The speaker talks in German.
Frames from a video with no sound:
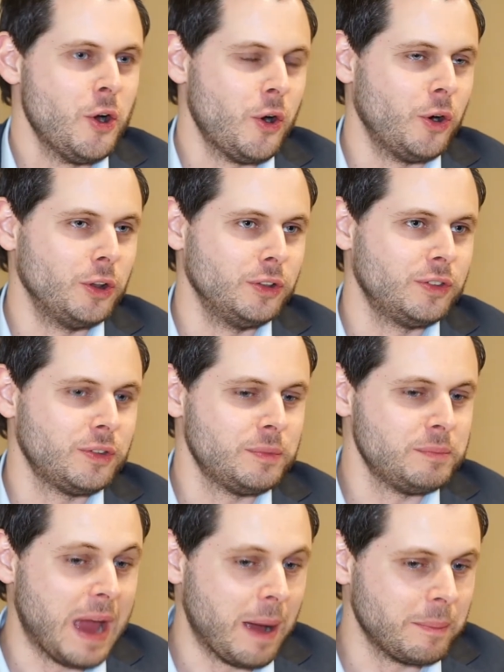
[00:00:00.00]
Und
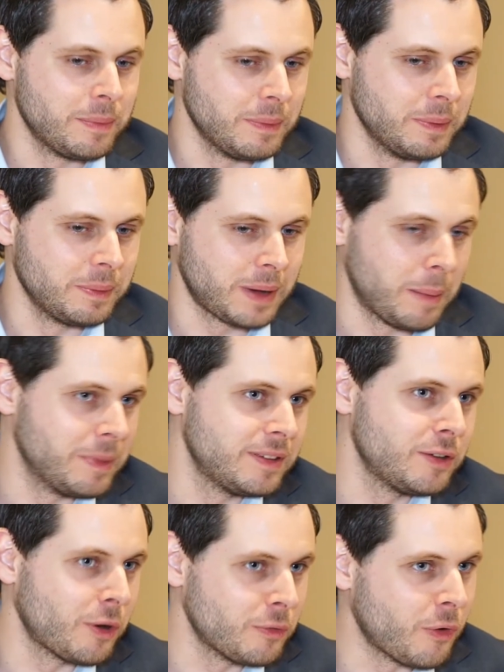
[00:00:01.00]
ja, äh, kann man
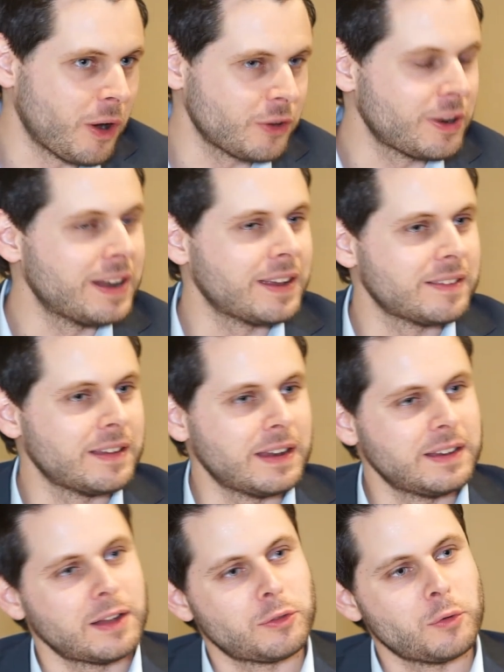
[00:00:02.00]
sich schon vorstellen, dass er
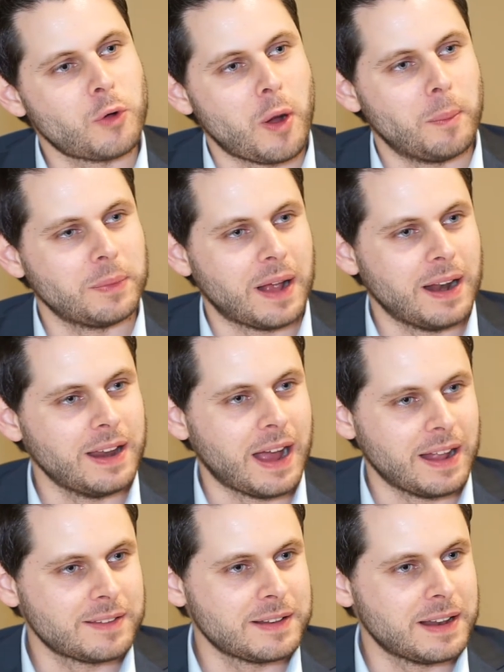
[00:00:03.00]
nicht dazu kommt, alle
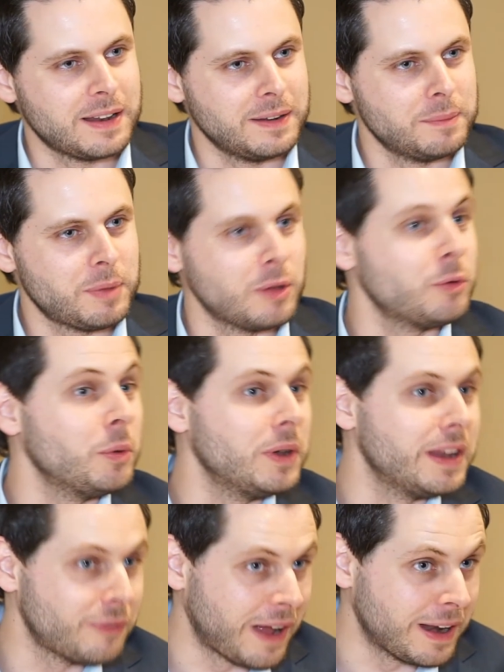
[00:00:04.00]
einzelnen
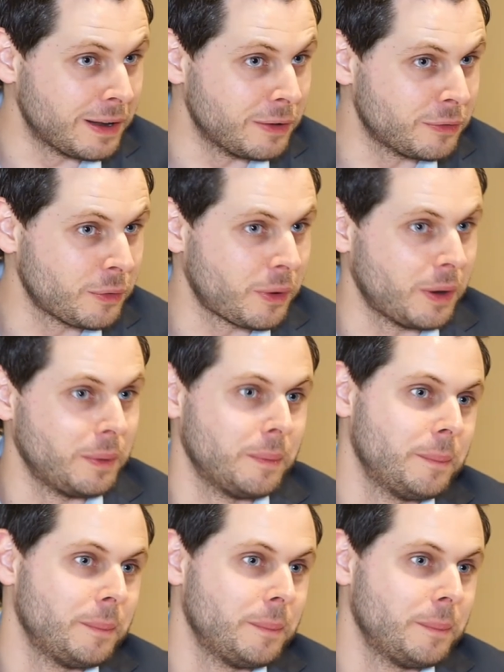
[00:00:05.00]
persönlich verhandeln zu können.